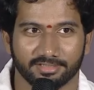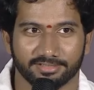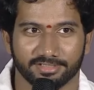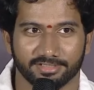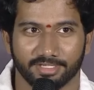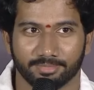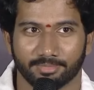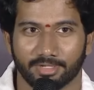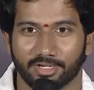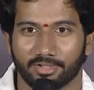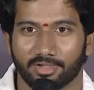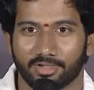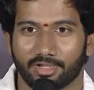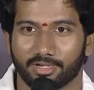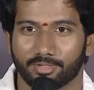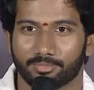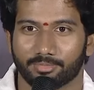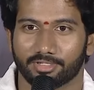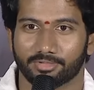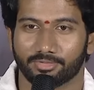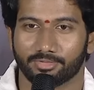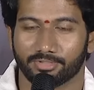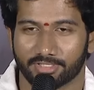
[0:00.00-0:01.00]
సినిమాలో
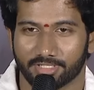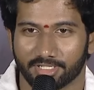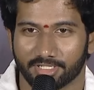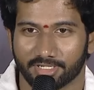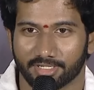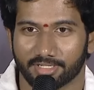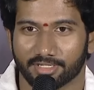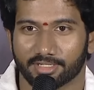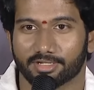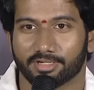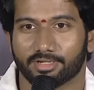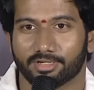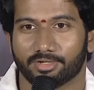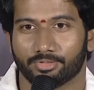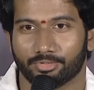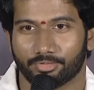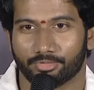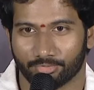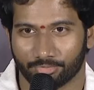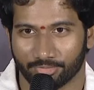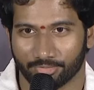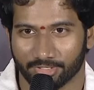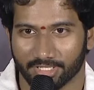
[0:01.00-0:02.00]
హనుమాన్ ఉంటారా
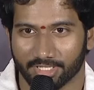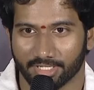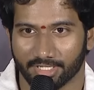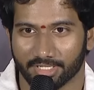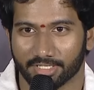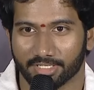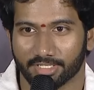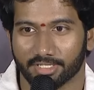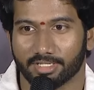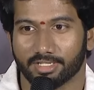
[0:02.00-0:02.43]
ఉండరా